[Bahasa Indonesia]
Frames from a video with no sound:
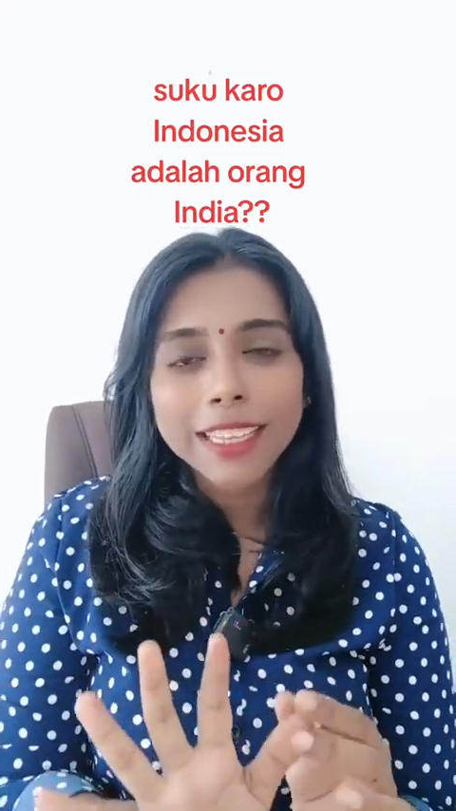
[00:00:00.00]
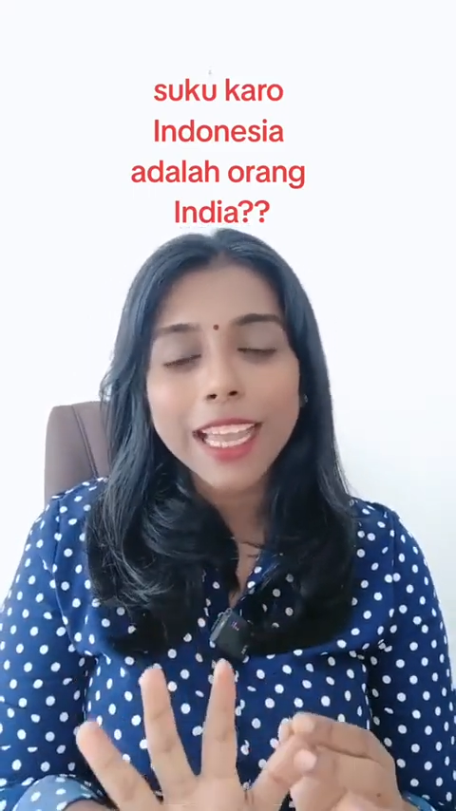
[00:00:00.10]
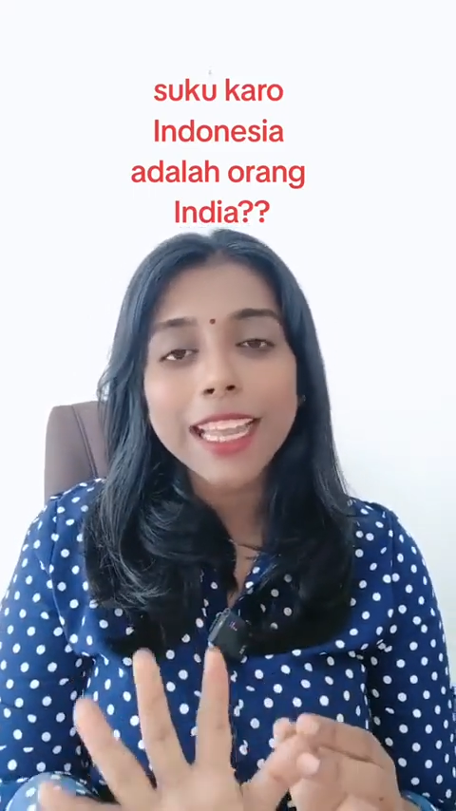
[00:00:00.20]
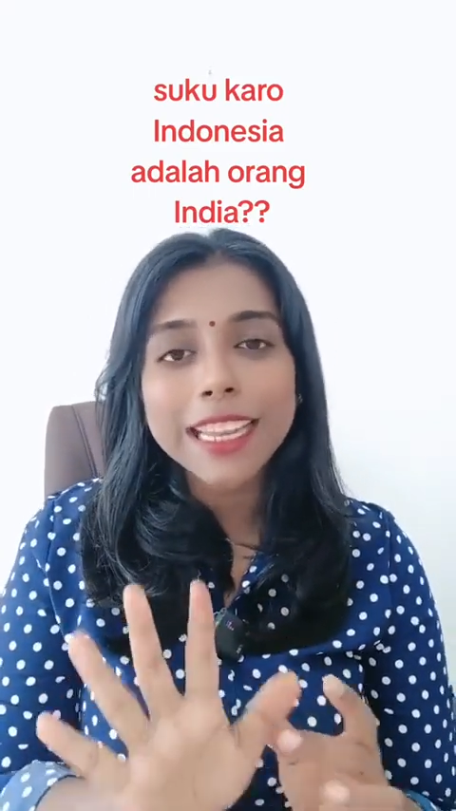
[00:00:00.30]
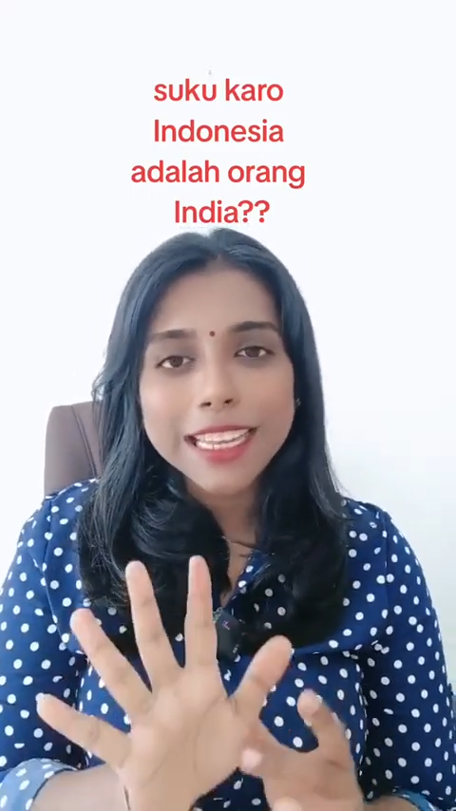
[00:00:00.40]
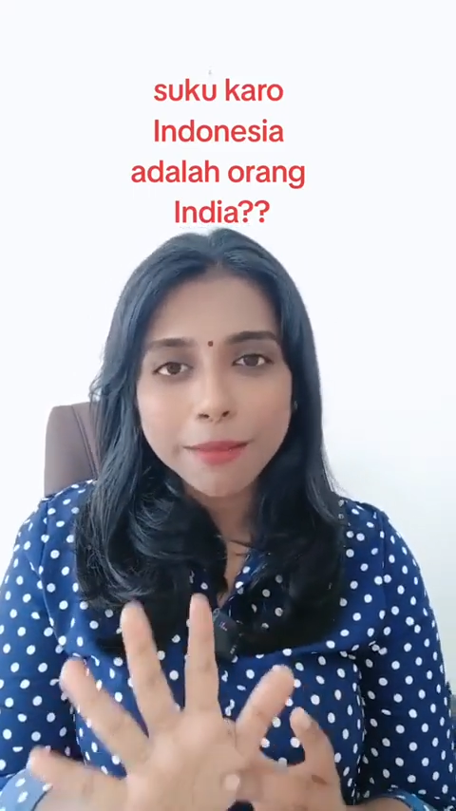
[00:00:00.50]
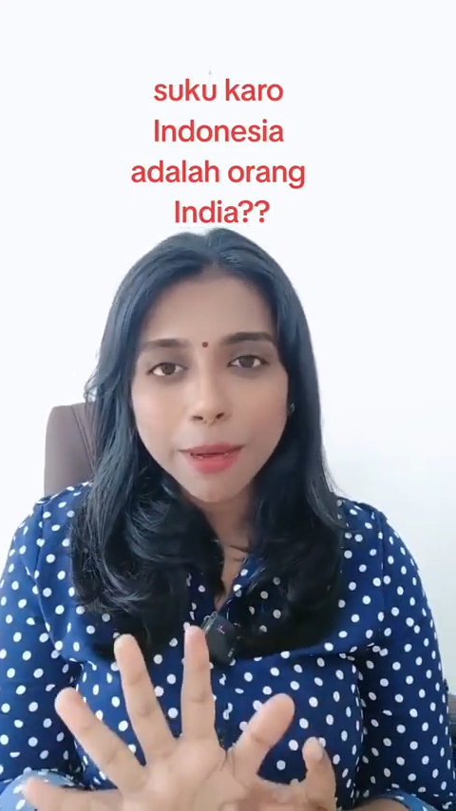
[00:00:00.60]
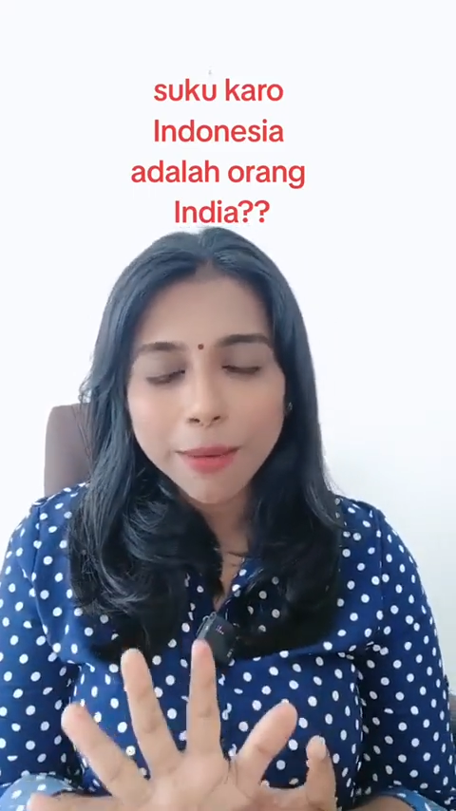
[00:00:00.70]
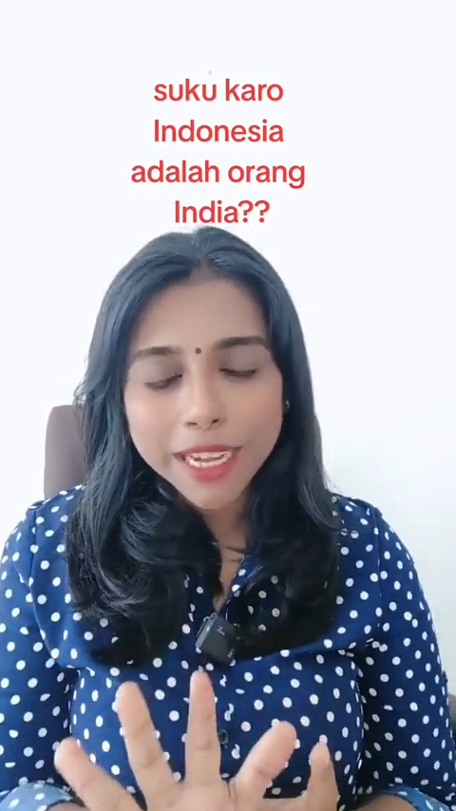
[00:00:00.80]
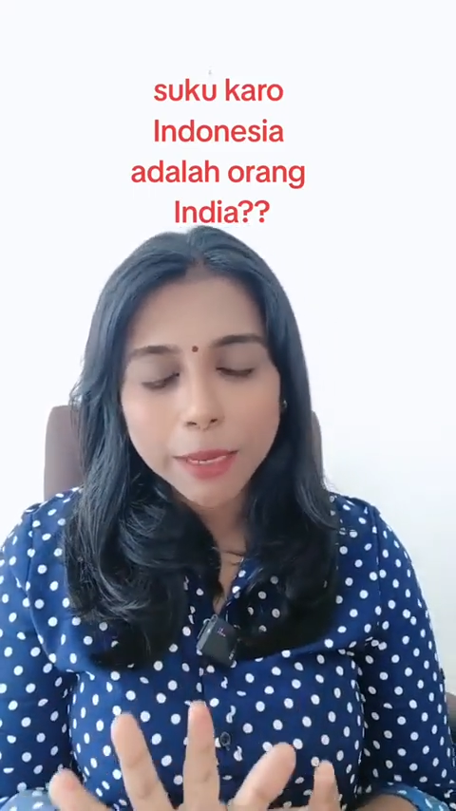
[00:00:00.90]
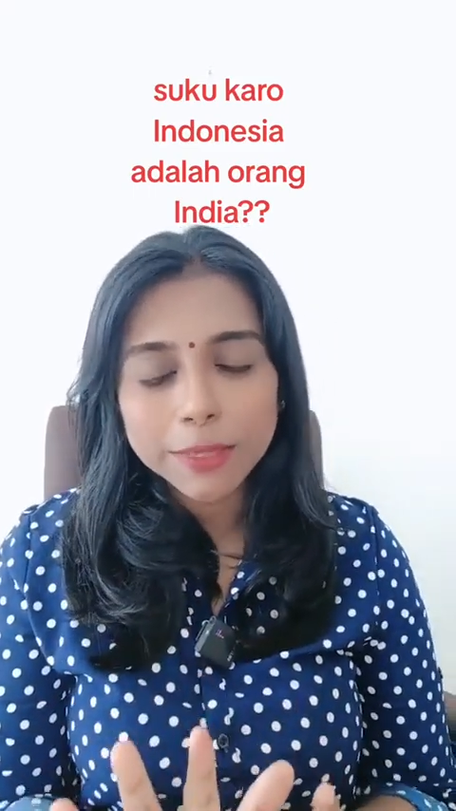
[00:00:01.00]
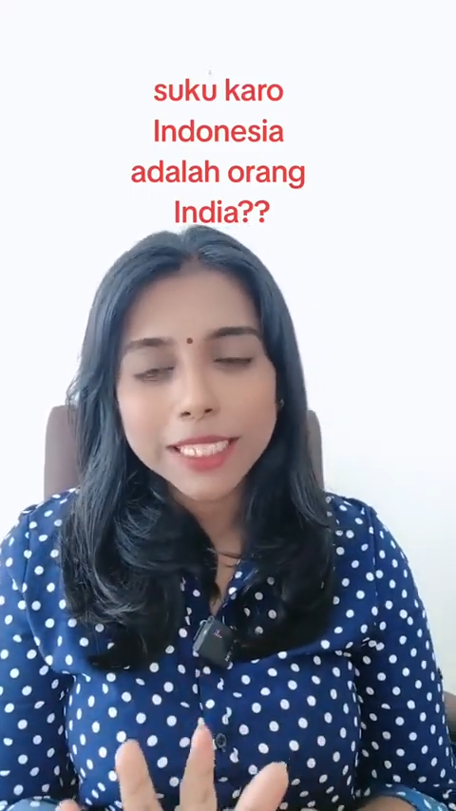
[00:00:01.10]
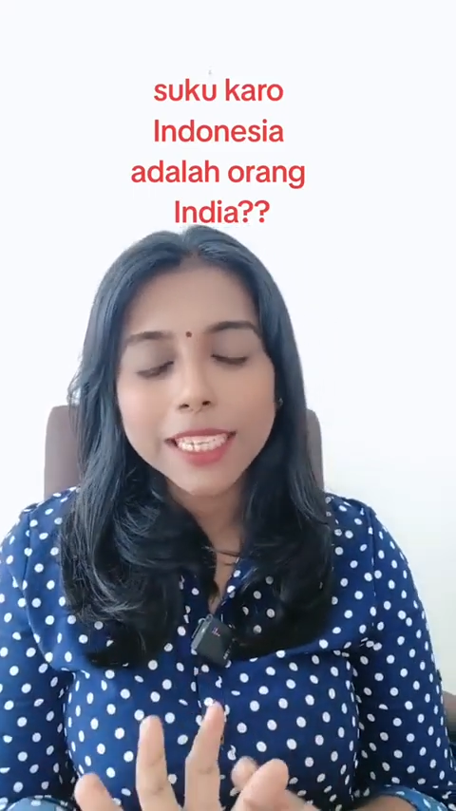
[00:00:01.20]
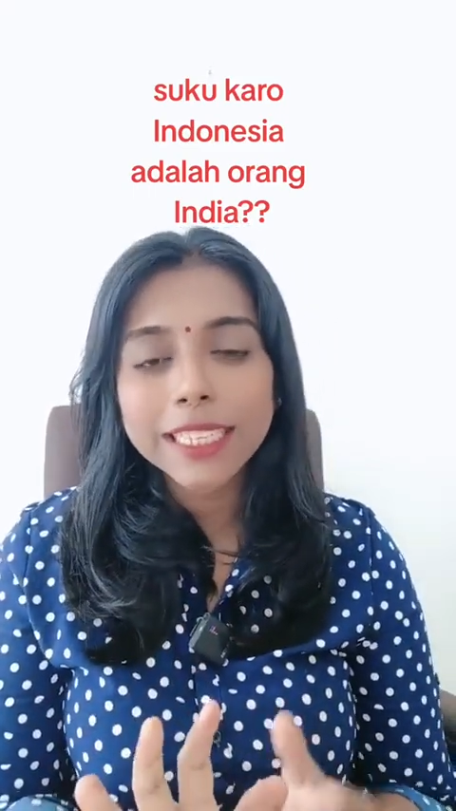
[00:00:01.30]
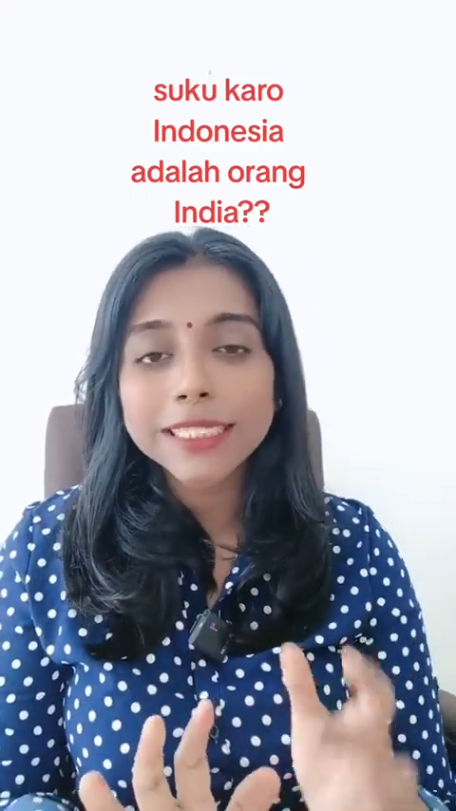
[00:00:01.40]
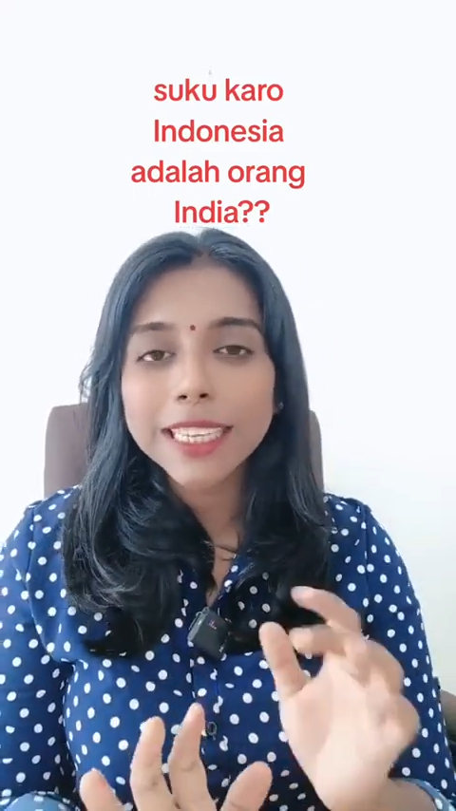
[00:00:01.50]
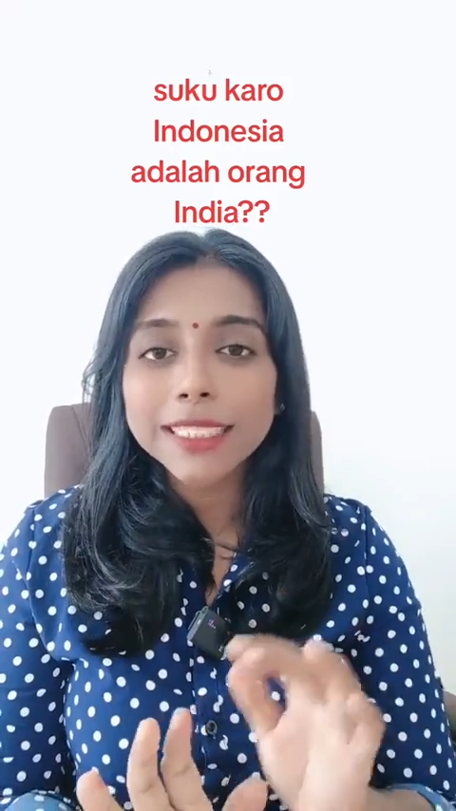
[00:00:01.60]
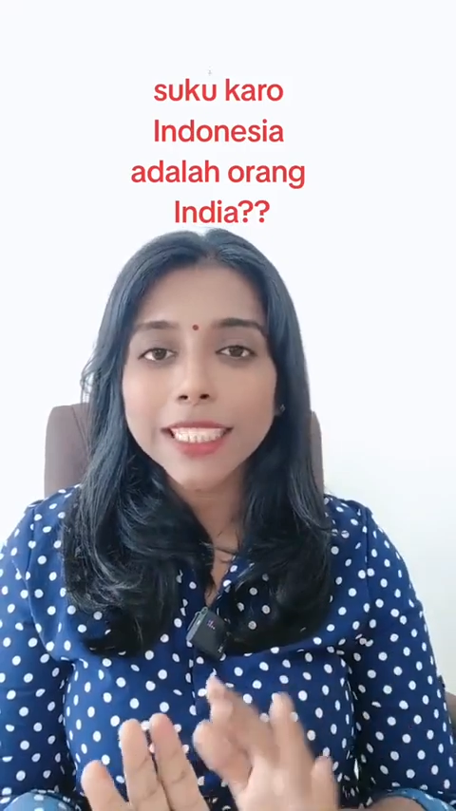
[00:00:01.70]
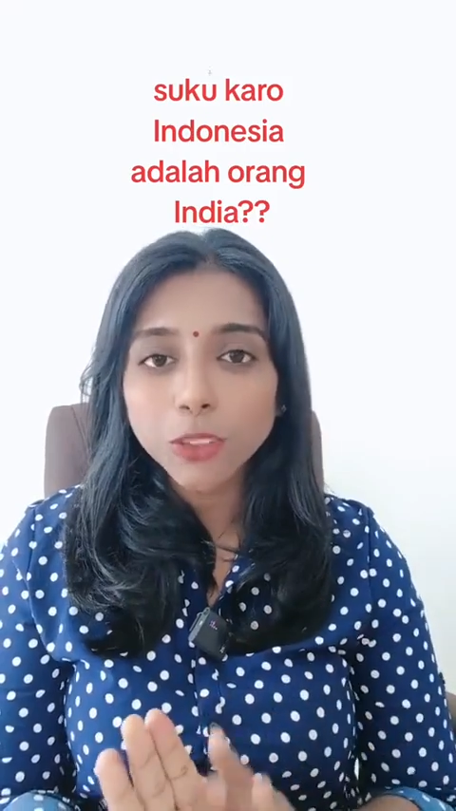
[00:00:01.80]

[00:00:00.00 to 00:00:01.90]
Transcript: Oke, ada lima marga besar dan salah